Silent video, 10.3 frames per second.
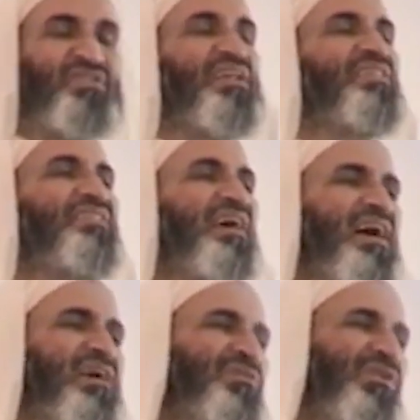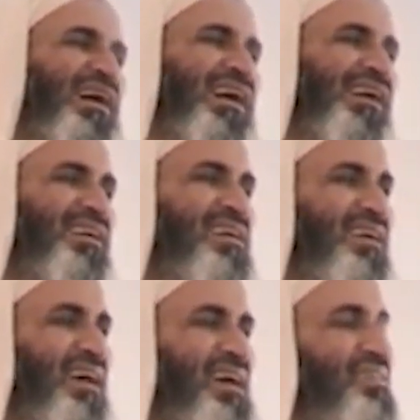وظن أهلها
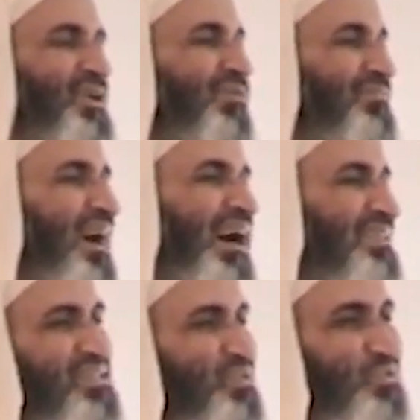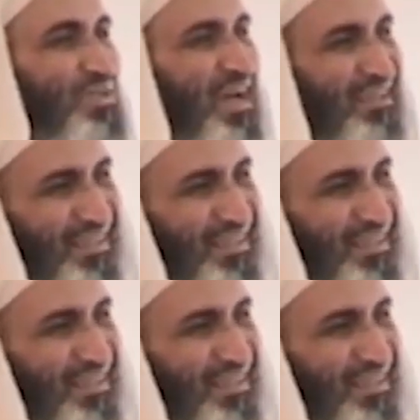أنهم قادرون